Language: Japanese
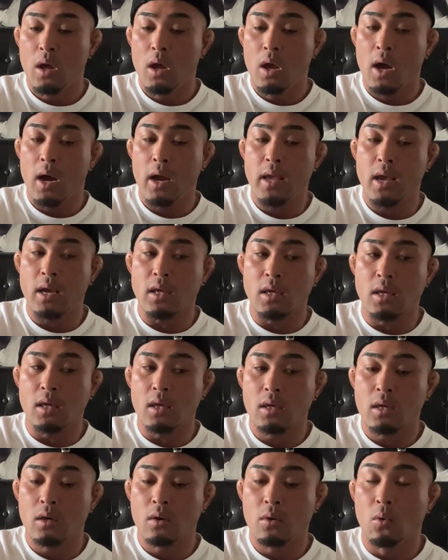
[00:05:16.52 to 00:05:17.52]
早い
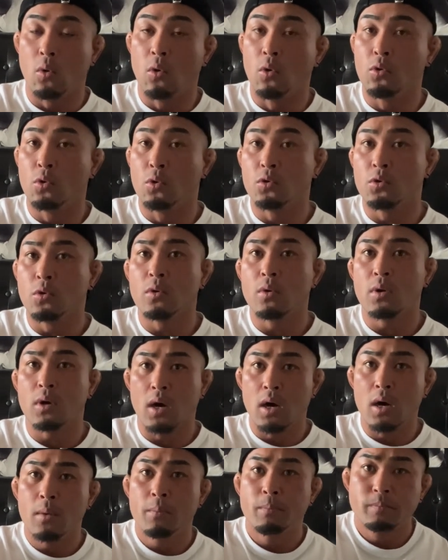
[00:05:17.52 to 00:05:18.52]
行動という
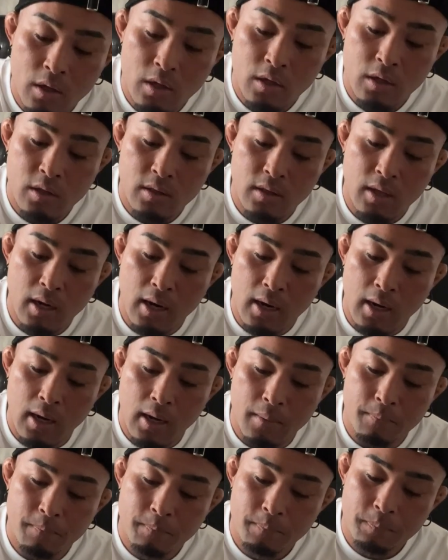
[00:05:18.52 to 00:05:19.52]
か。だか
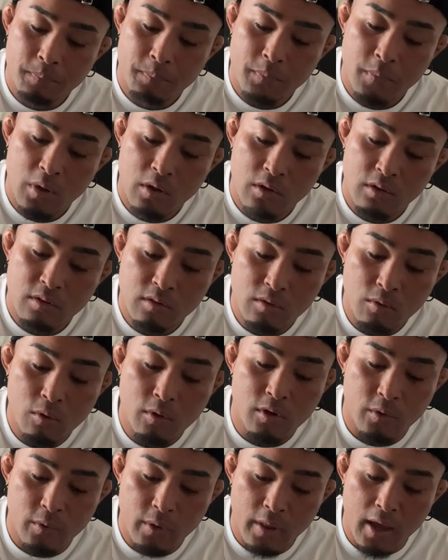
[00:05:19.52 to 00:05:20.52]
ら、すご
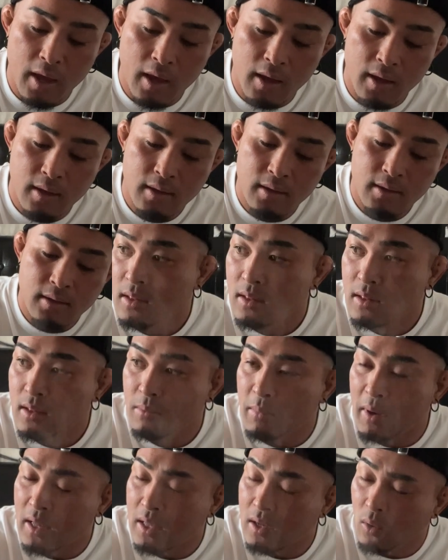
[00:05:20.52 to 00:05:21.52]
いよね。
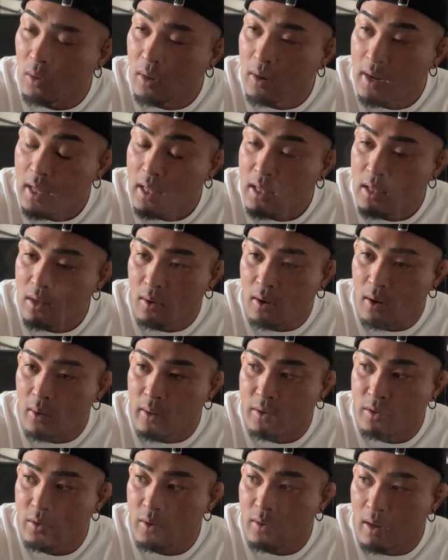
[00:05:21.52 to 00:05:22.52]
まあ、これがいいのか
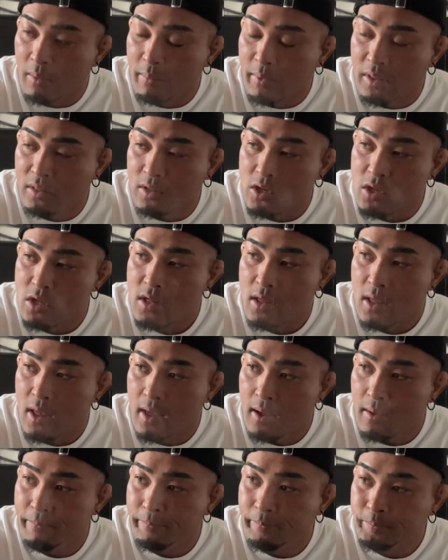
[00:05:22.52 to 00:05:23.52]
悪いのかは別にし
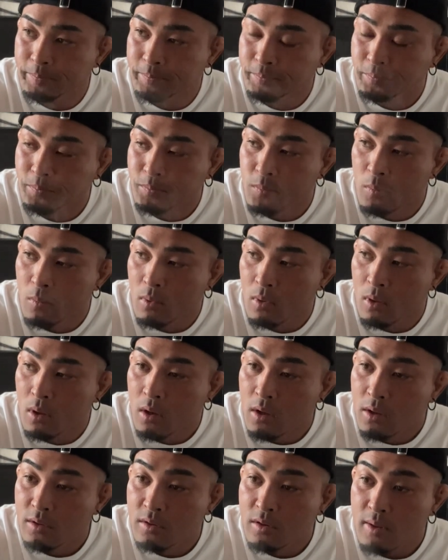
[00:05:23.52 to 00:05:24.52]
て、
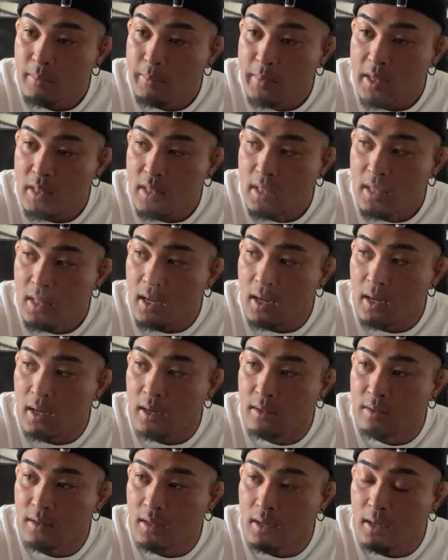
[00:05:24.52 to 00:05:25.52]
睡眠時間
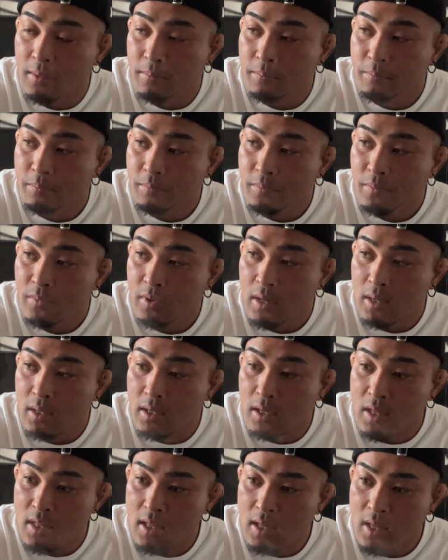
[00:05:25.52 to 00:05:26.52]
がさ、
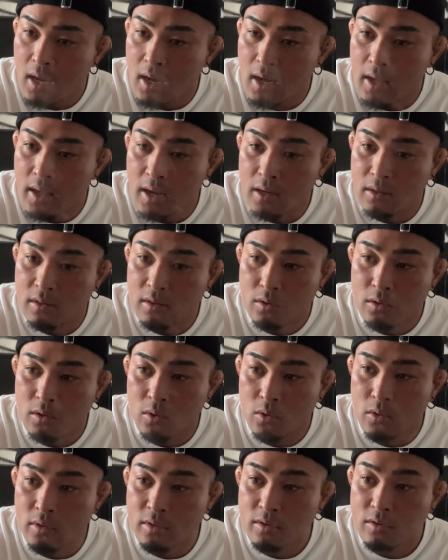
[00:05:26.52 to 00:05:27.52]
2時間減らせるって
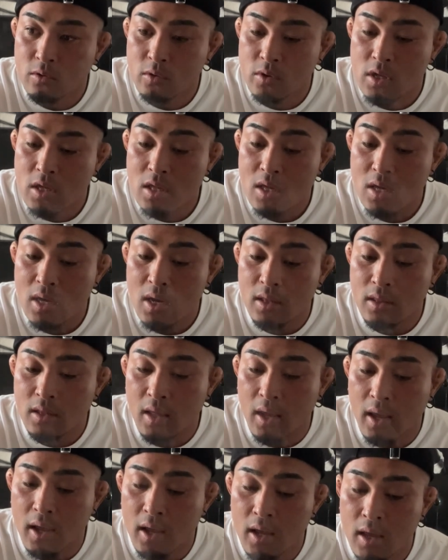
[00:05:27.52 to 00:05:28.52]
ことは、その2時間
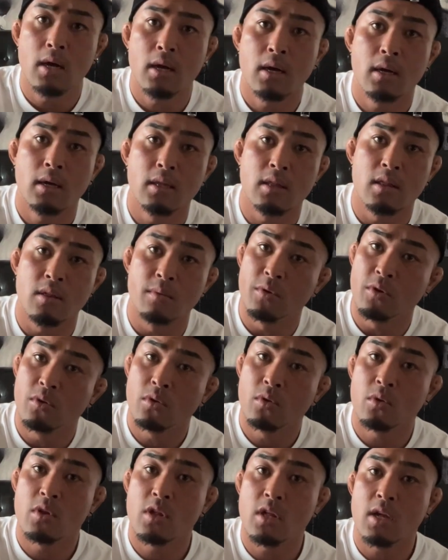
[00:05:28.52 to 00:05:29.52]
で自分
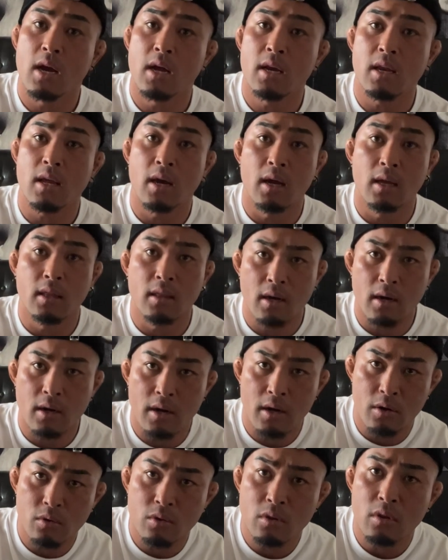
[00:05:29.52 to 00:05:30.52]
の時間に当てら
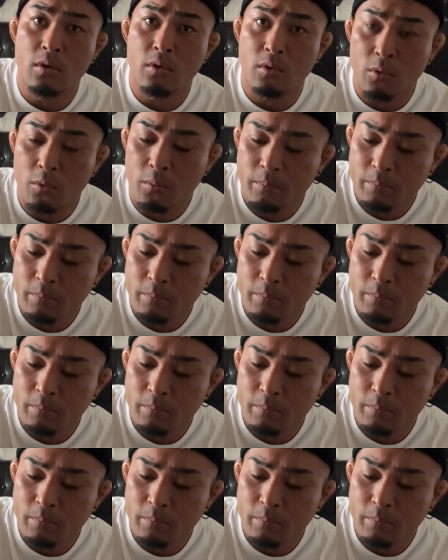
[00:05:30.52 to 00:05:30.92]
れるっていうの。